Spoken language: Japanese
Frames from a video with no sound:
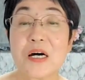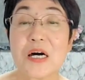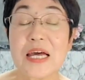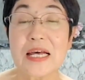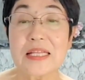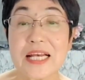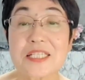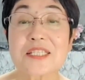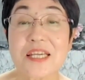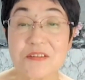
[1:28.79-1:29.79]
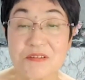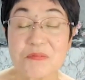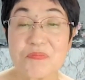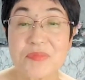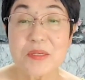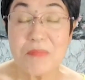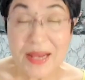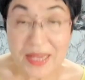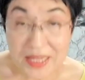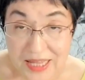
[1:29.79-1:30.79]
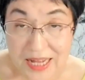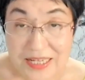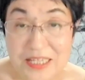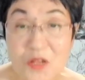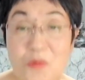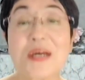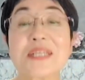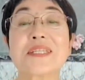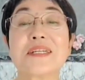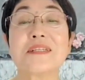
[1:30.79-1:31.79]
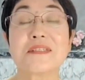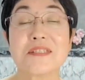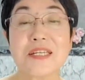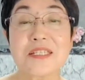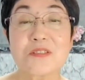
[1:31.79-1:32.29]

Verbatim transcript: えー、助ける曲げたり伸ばしたりですね。